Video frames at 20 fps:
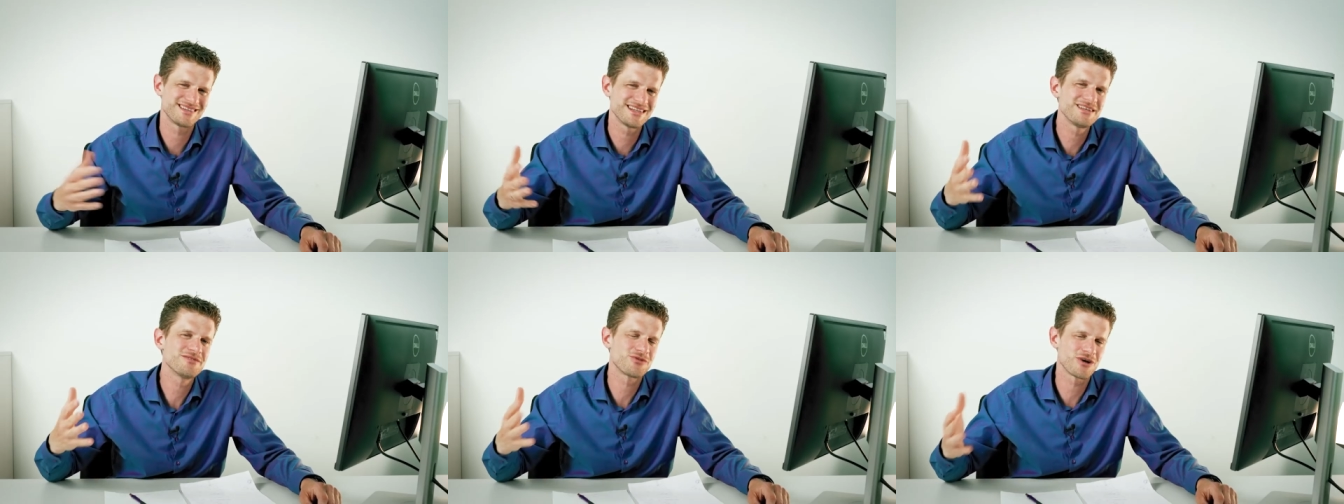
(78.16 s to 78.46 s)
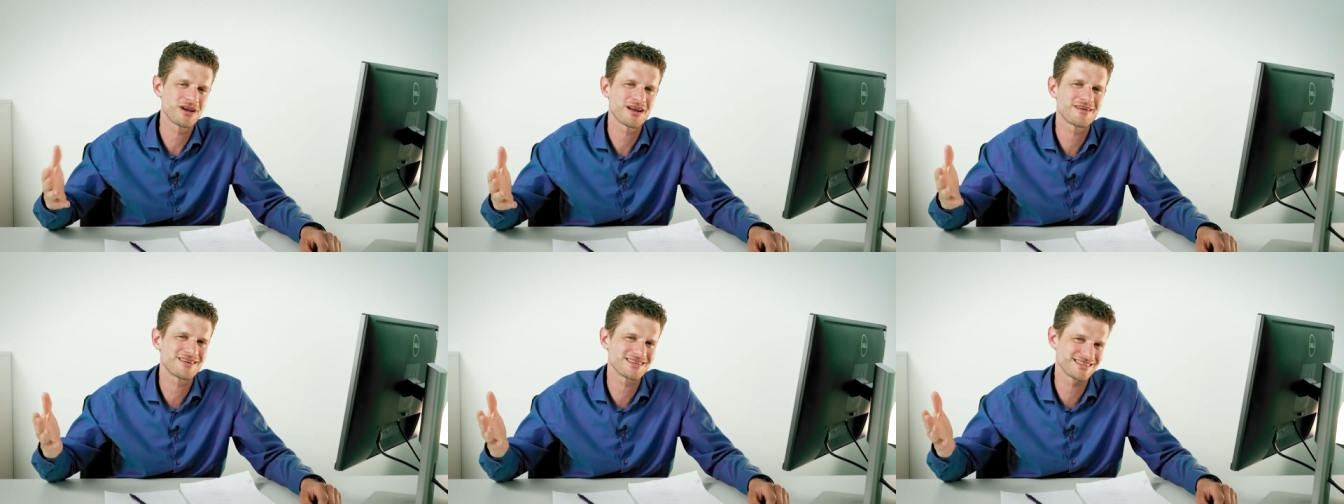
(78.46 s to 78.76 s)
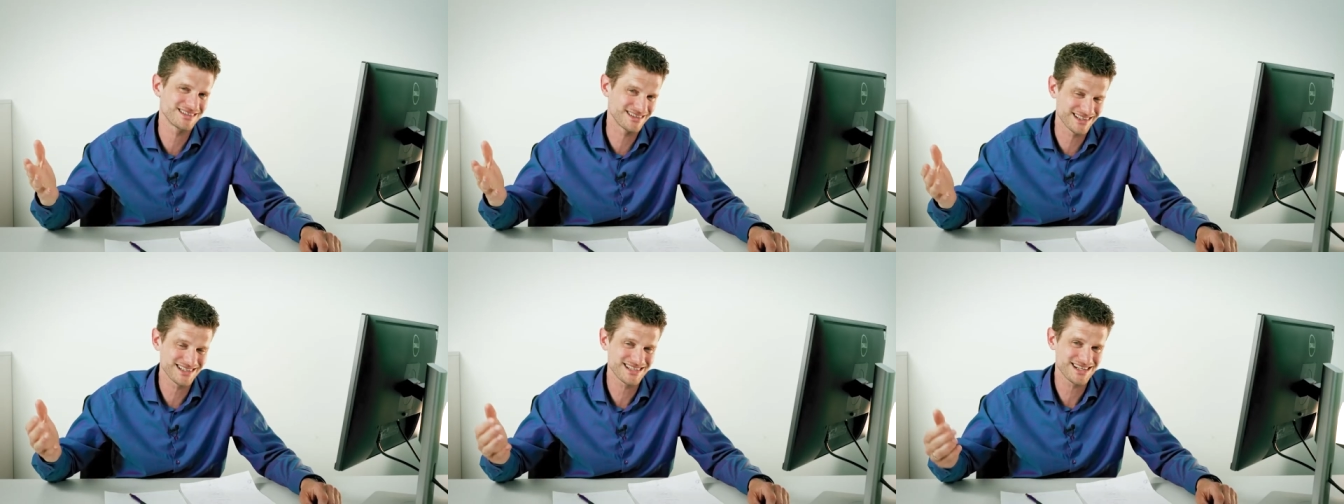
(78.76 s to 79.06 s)

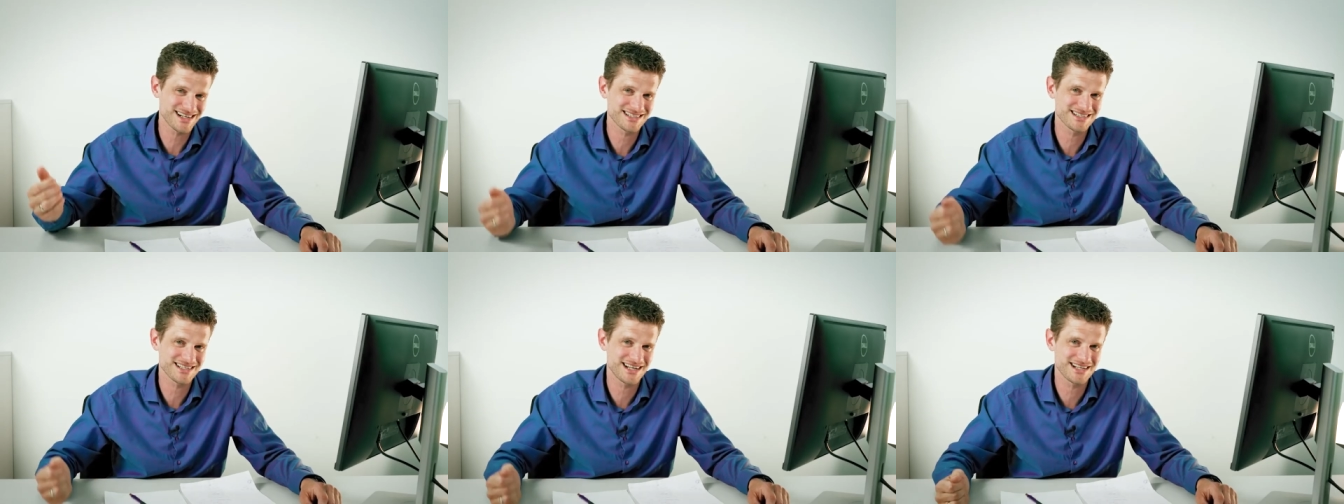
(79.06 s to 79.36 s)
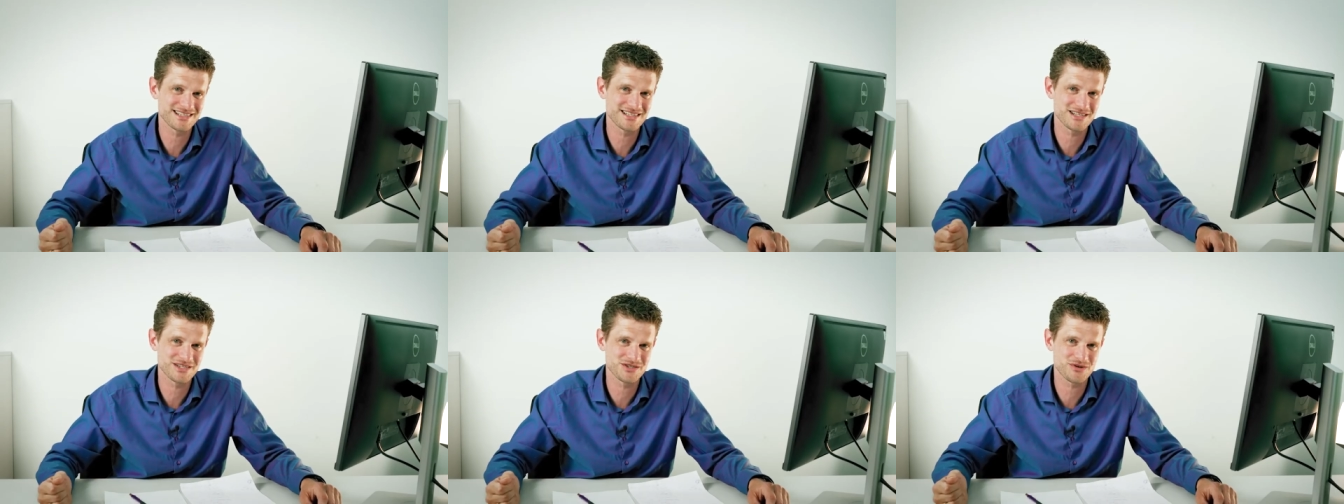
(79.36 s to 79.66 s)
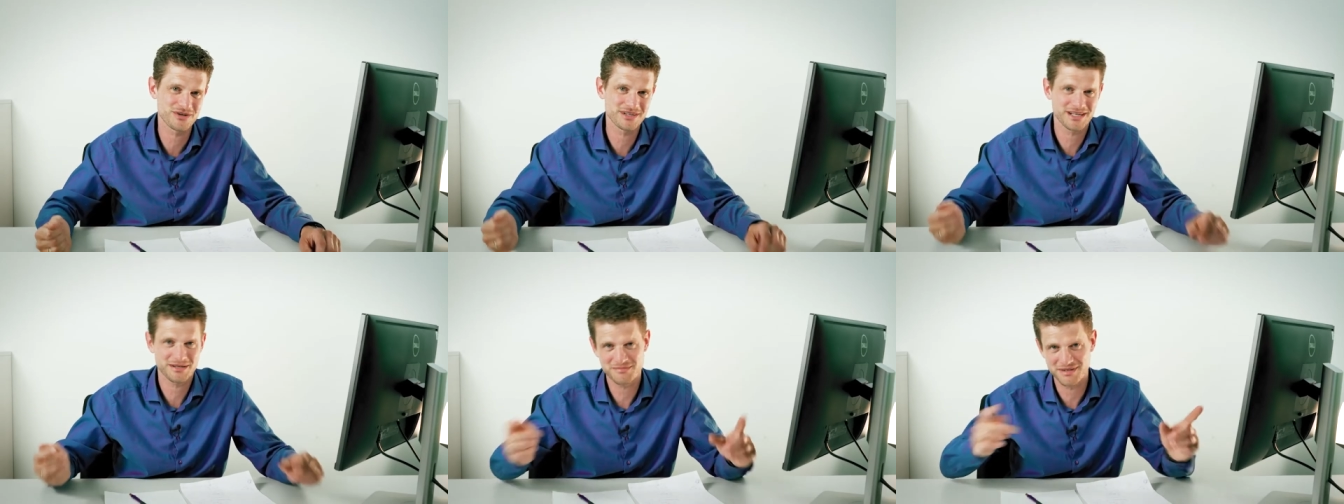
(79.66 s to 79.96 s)
sinnvollerweise triaxiale
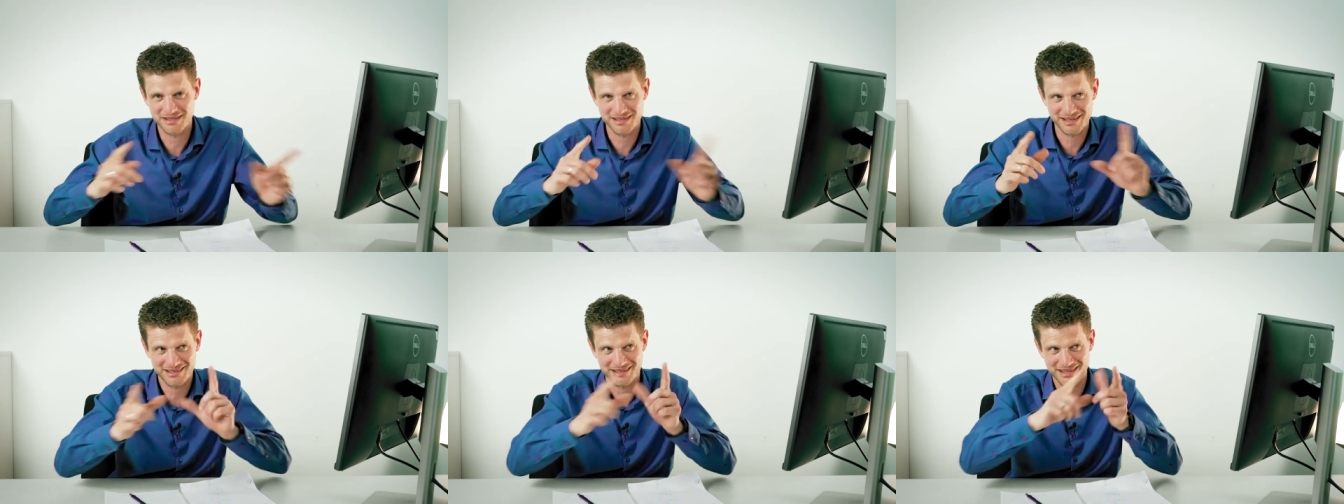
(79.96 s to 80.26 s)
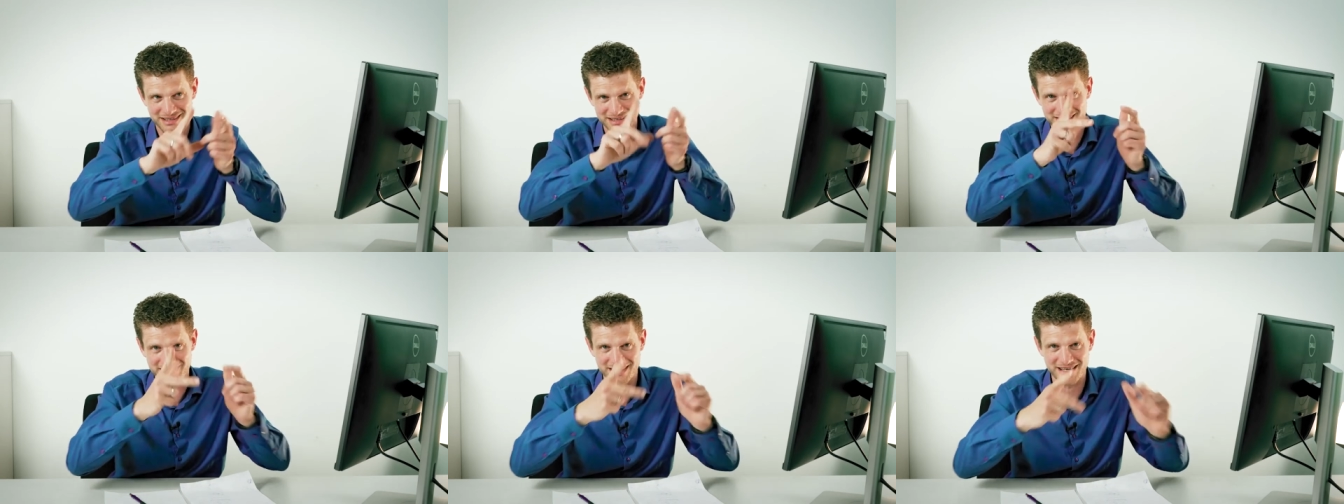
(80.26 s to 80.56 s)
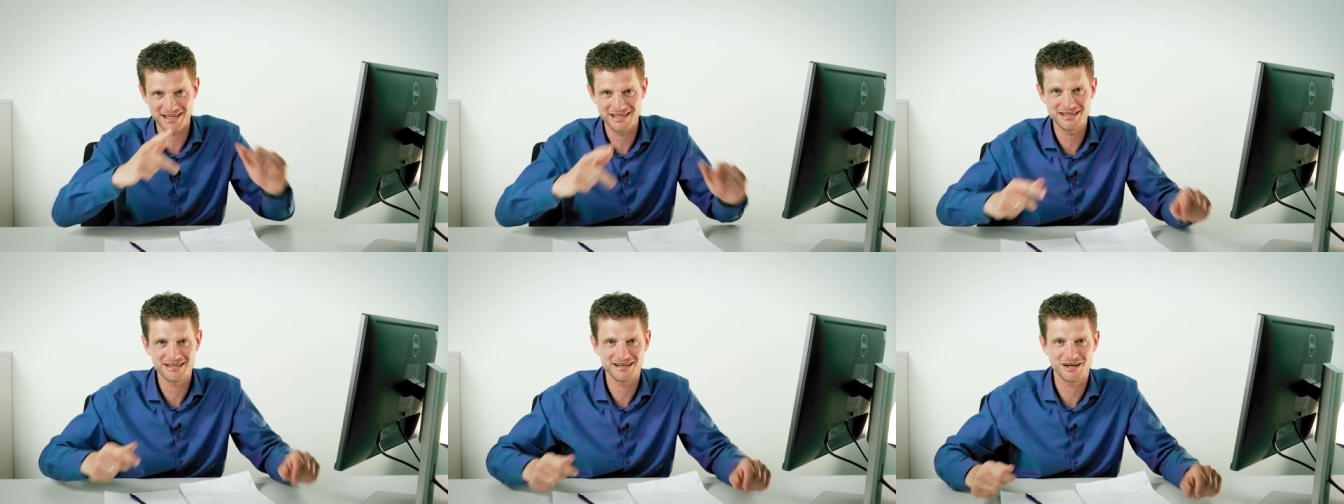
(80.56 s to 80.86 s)
Sensoren, da hat man direkt alle
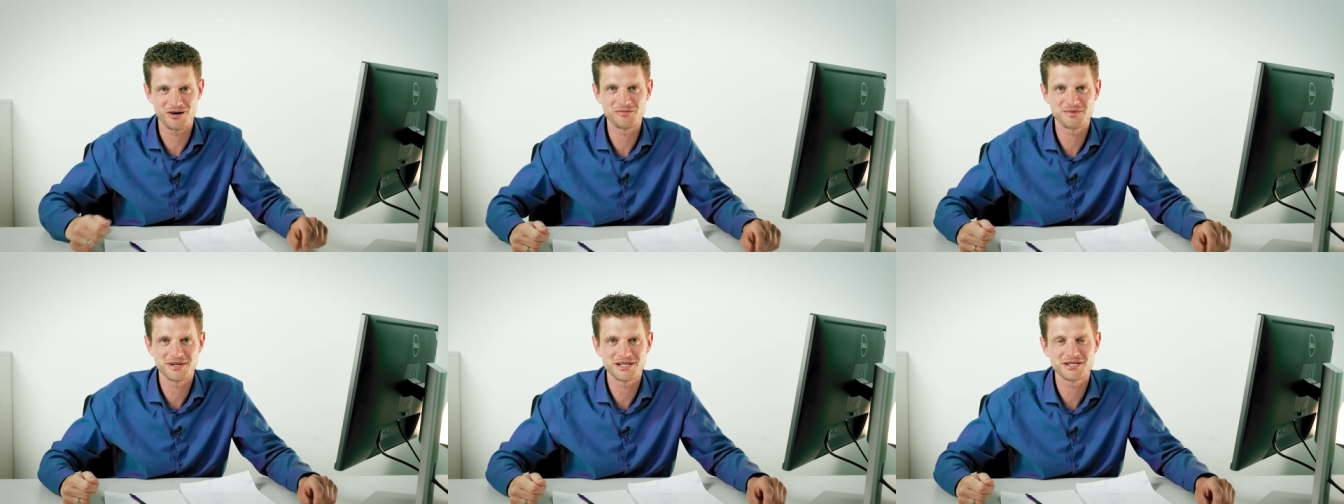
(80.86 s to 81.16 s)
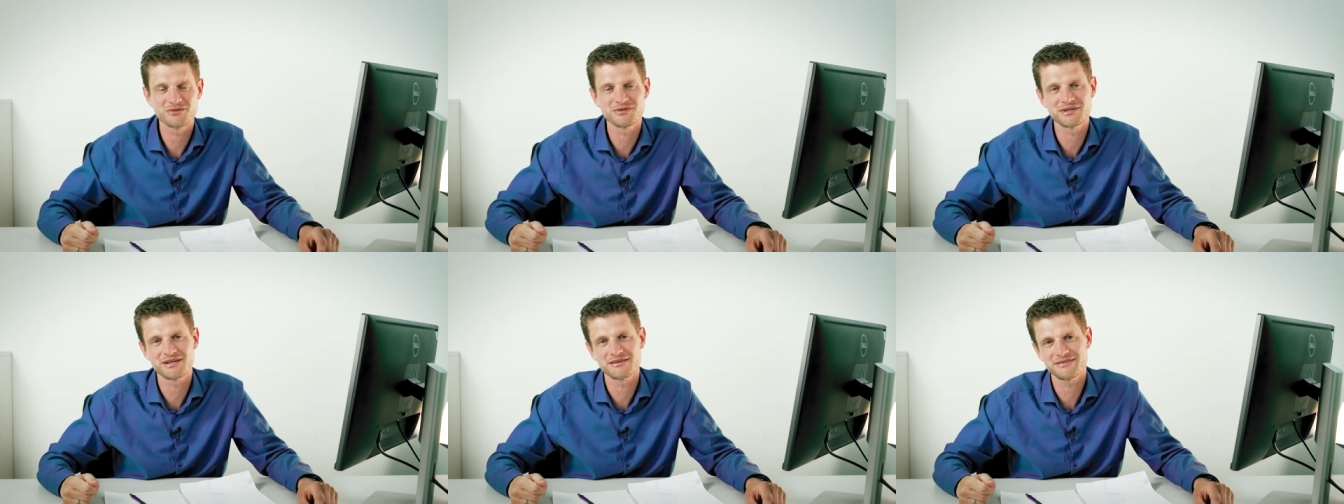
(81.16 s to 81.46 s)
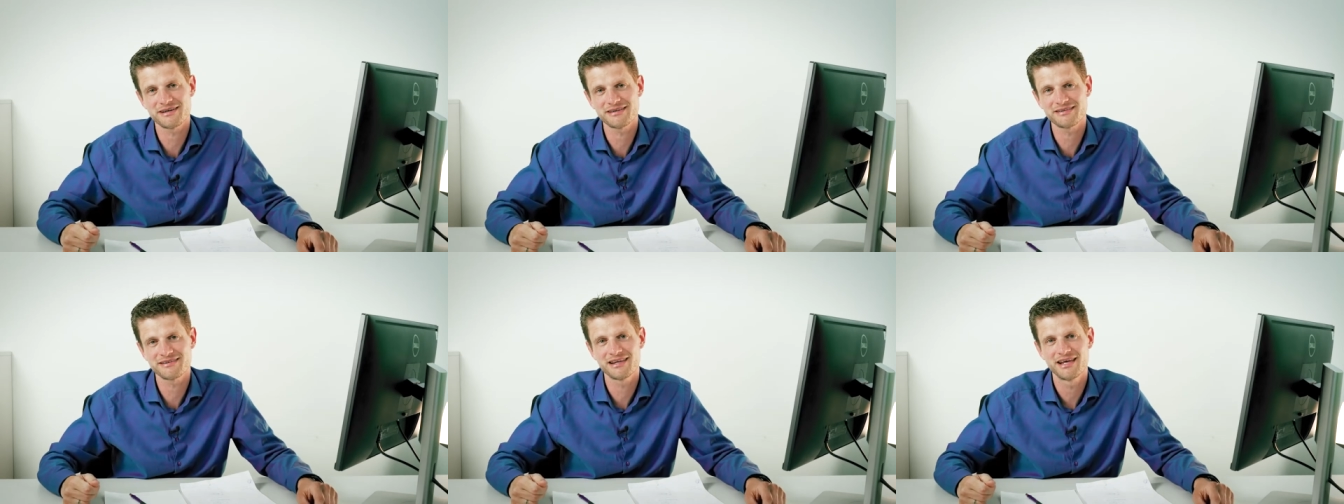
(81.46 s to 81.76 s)
drei Raumrichtungen
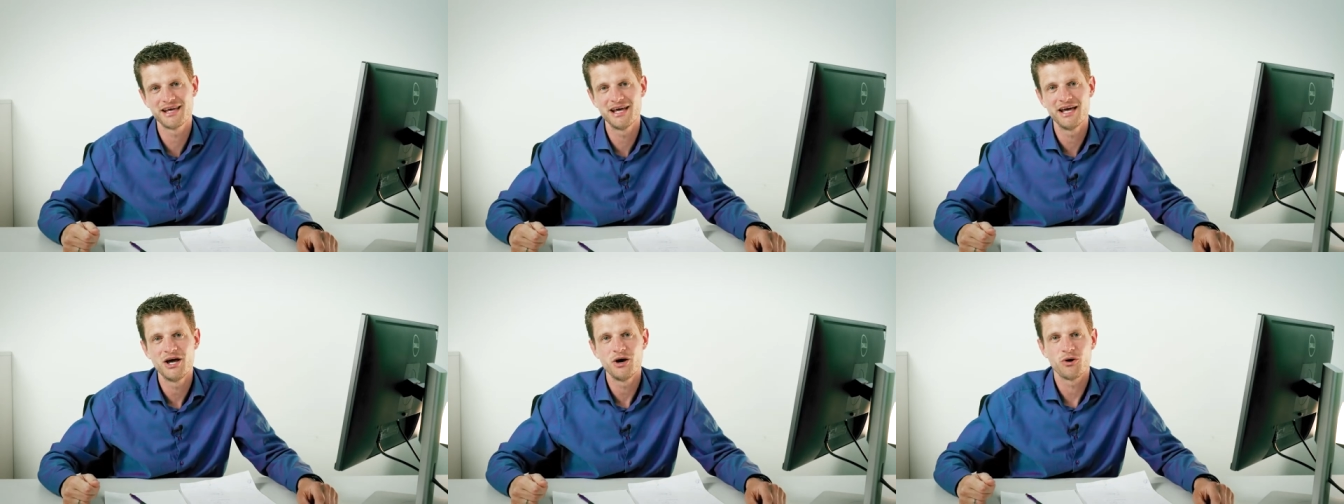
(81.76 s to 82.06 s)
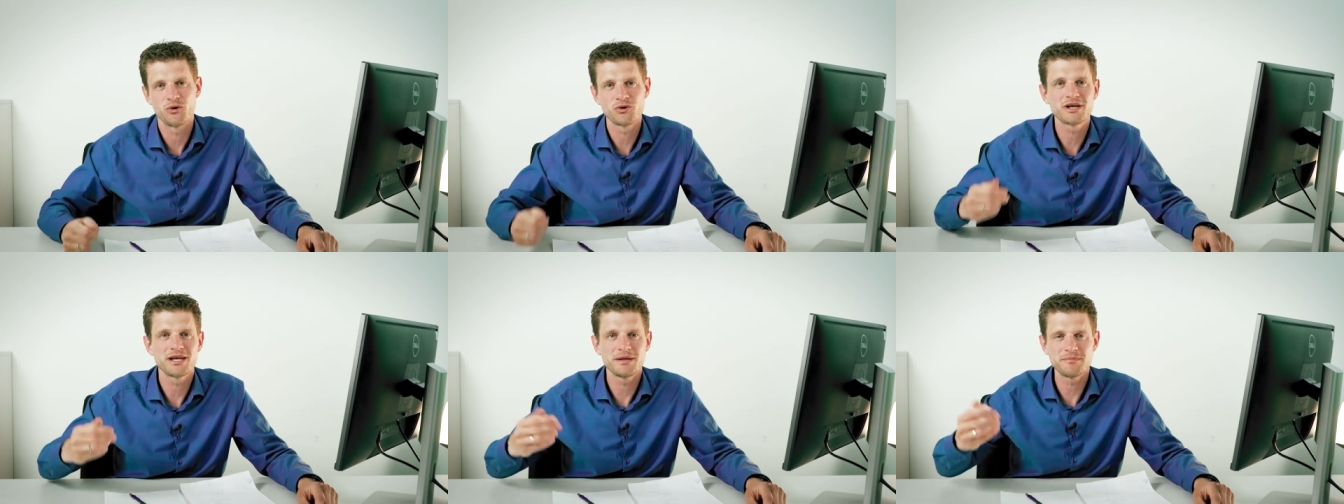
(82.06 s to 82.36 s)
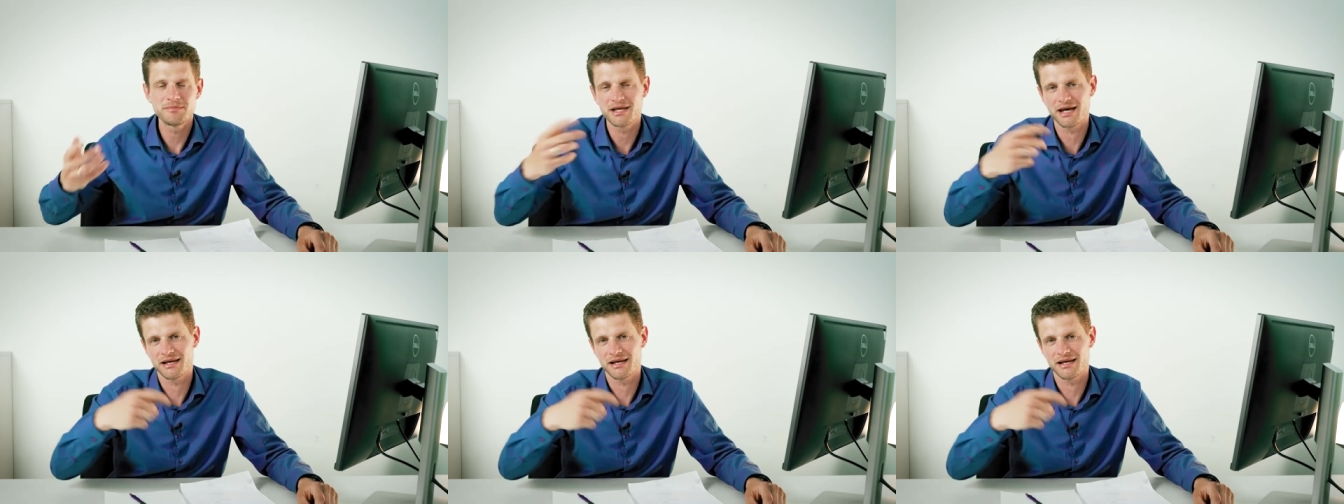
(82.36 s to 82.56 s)
erfasst und klebt